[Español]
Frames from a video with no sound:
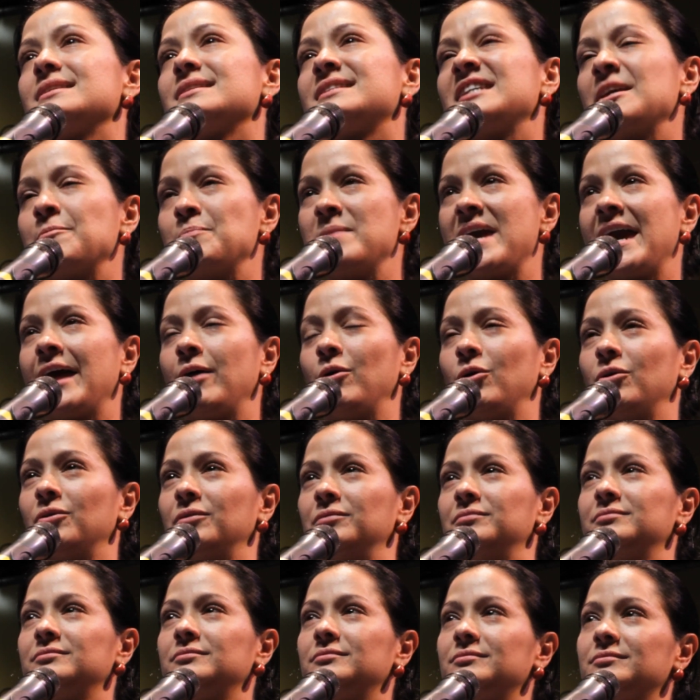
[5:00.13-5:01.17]
sin miedo,
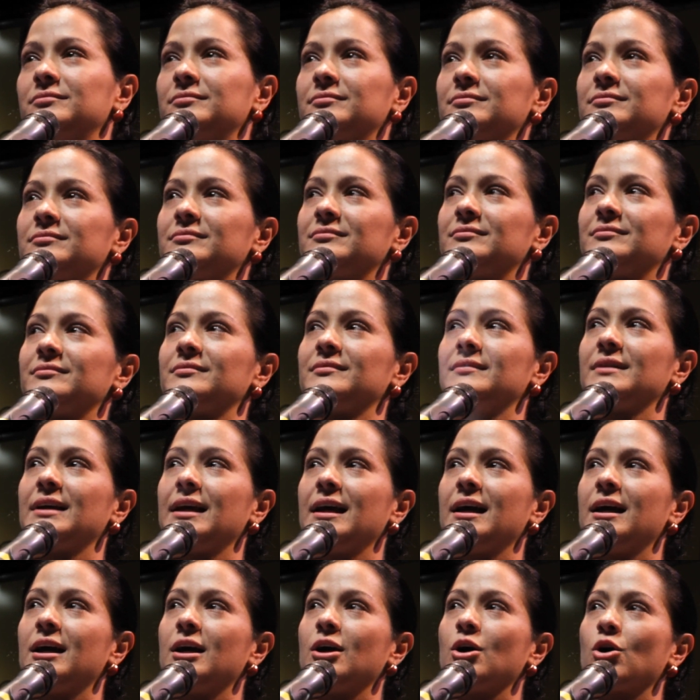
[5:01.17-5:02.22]

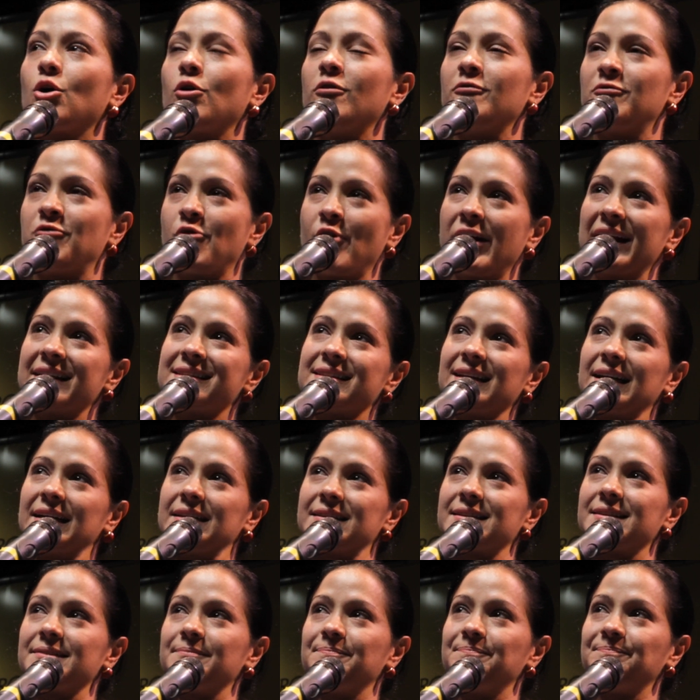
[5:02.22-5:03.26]
con
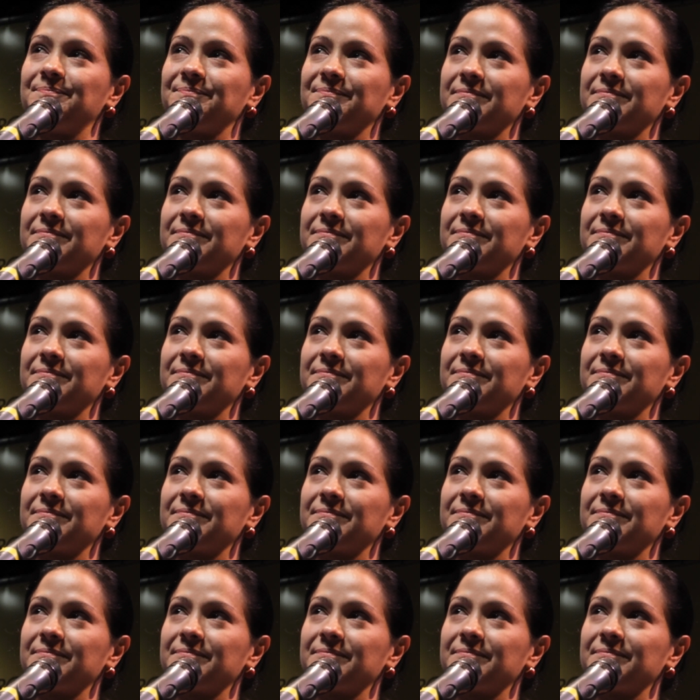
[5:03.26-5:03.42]
fuerzas